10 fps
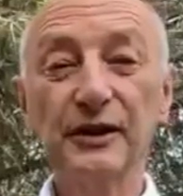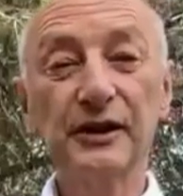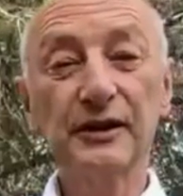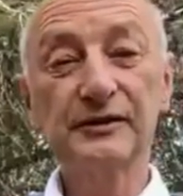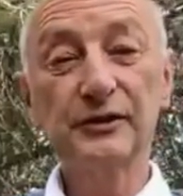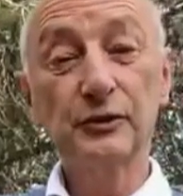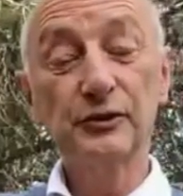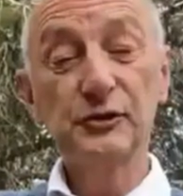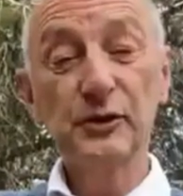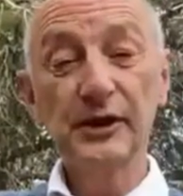ouvrir si
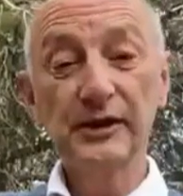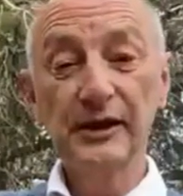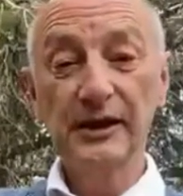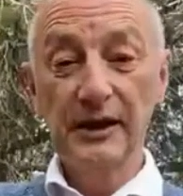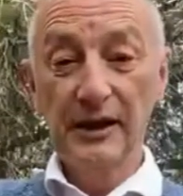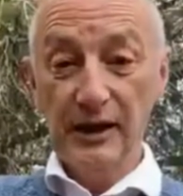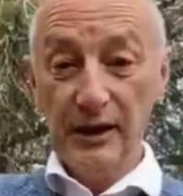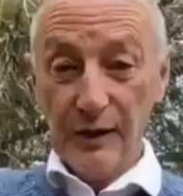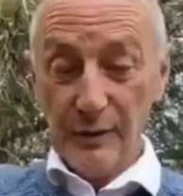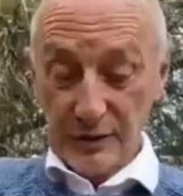tu le souhaites.
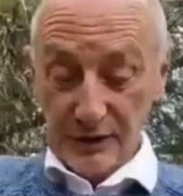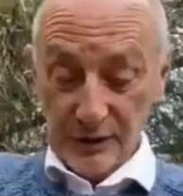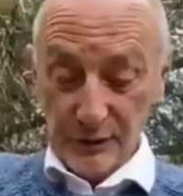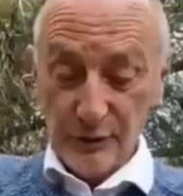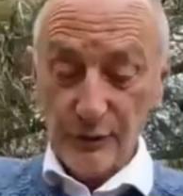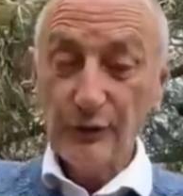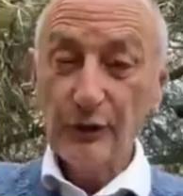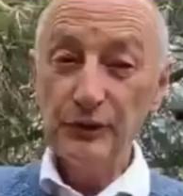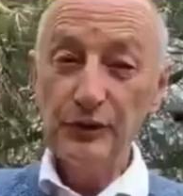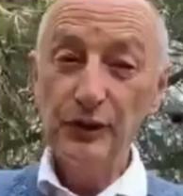Et puis on
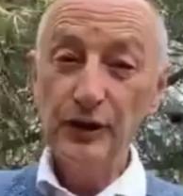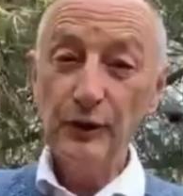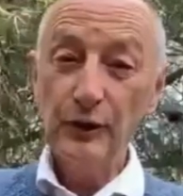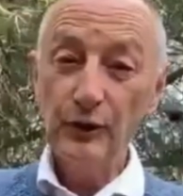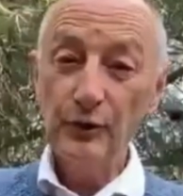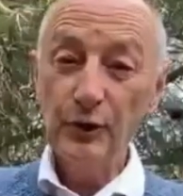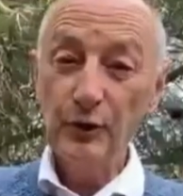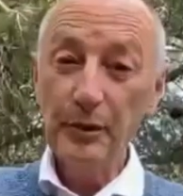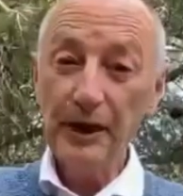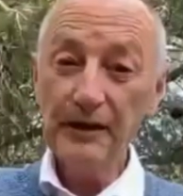ouvre le de la colombe
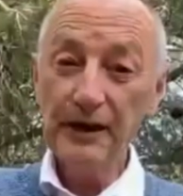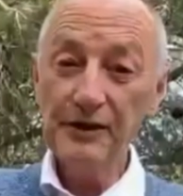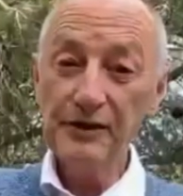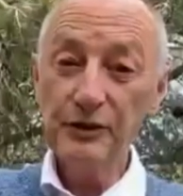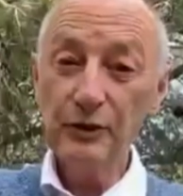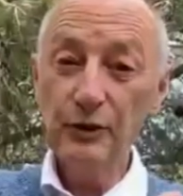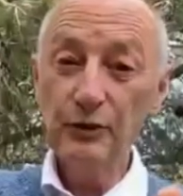et on partage cette